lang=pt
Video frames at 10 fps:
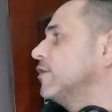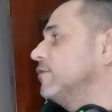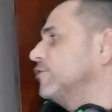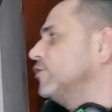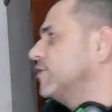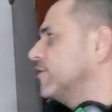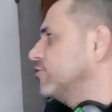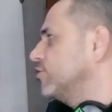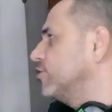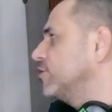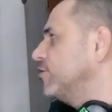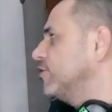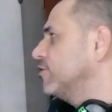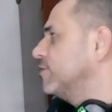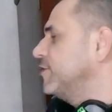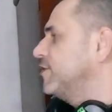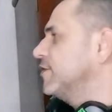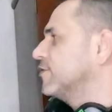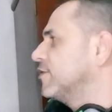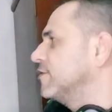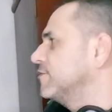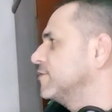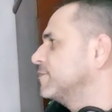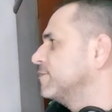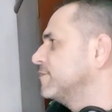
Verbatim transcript: A evolução de 2000 a 2019.